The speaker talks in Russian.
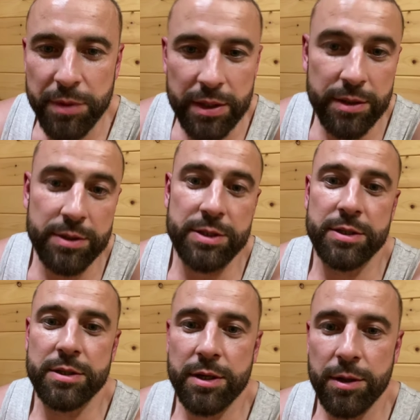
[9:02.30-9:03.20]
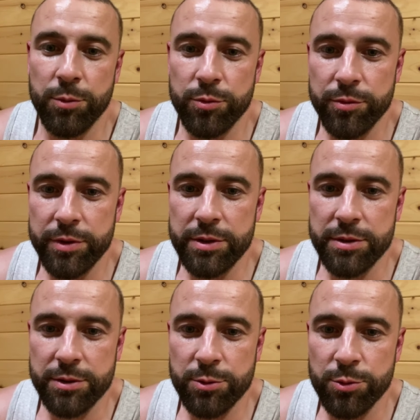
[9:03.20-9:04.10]
Блядь, естественно, кому.
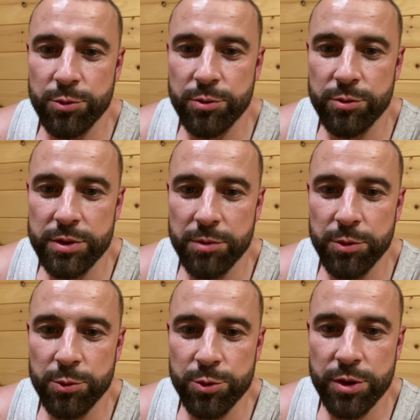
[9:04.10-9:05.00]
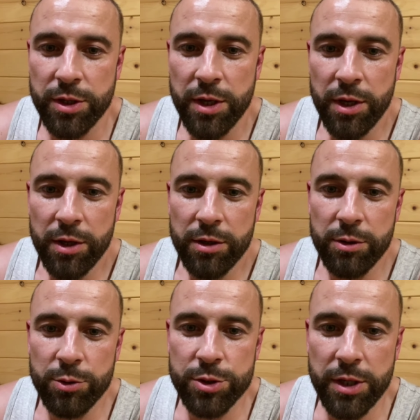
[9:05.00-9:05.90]
Видите, кто тут ну, самый лучший.
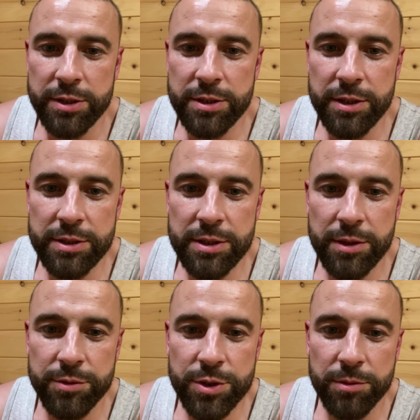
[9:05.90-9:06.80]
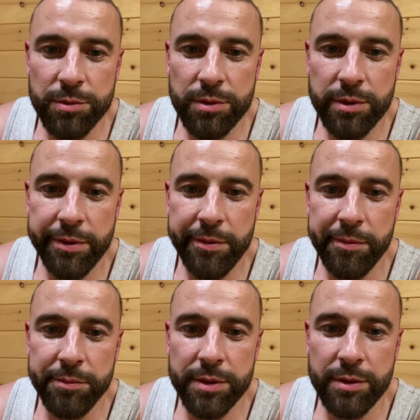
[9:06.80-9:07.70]
Леша 1, Адеев, чем
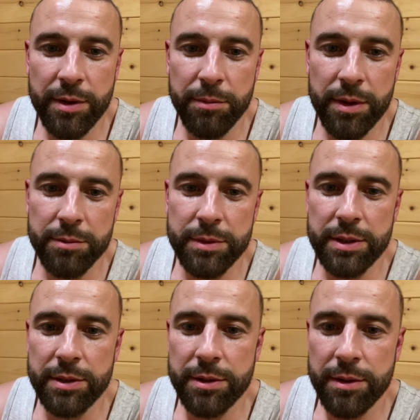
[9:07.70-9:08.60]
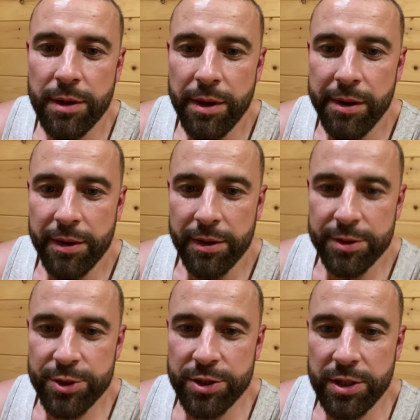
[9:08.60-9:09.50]
да, Малмыгина.
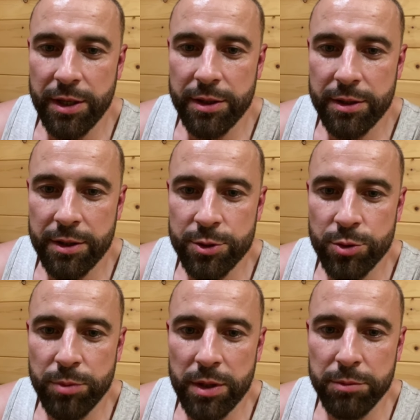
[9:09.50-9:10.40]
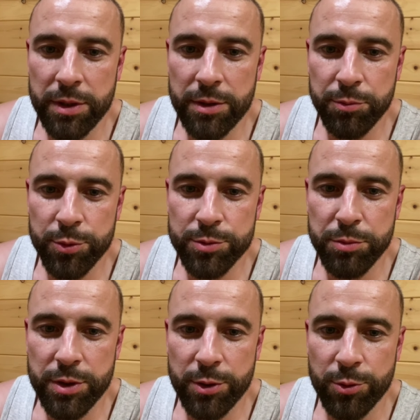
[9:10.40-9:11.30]
Читай, хорошо. Малмыгин
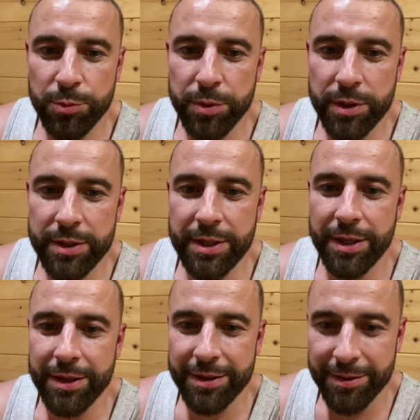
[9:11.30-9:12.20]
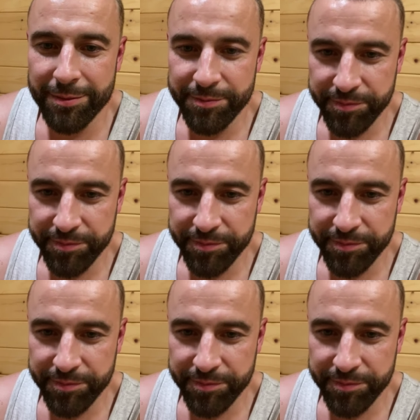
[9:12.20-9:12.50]
пусть маникюр переделает.